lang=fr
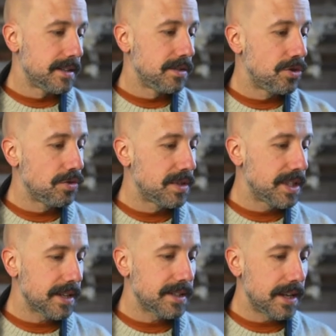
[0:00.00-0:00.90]
Si tu joues du
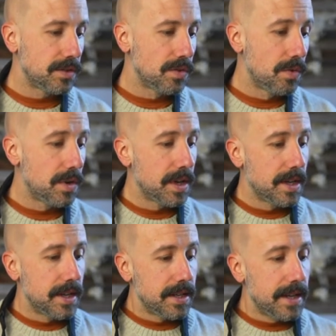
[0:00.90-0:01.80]
sax alto
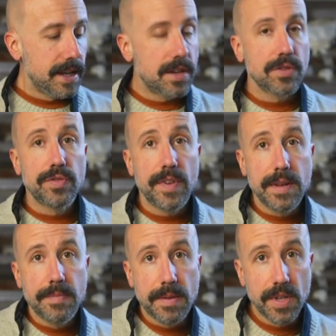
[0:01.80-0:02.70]
et que tu fais
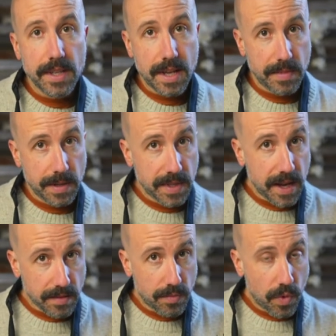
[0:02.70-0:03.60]
les mêmes notes en même
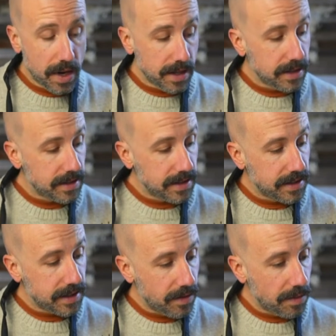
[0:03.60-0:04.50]
temps que moi,
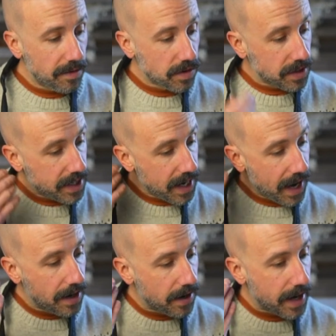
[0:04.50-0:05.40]
ça ne va pas fonctionner
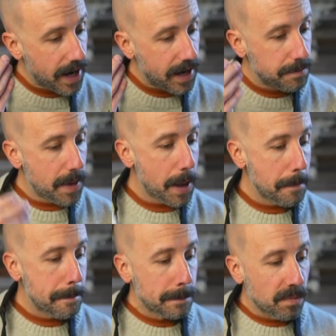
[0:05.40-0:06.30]
à l'oreille,
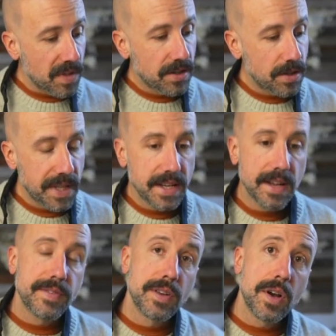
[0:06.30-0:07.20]
mais ce
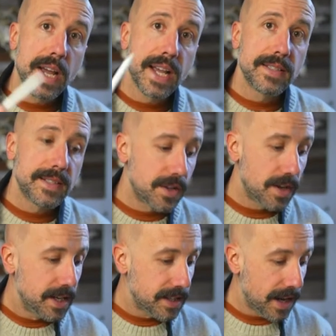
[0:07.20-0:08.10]
PDF-là, ainsi que
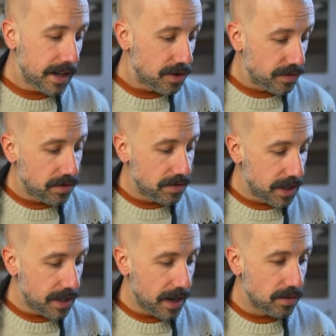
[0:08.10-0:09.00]
les tracks que je vais
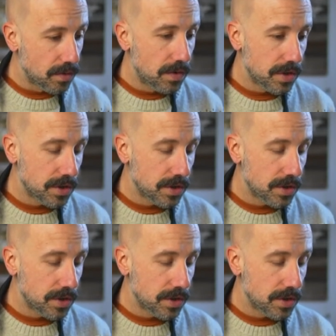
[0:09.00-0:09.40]
utiliser tantôt,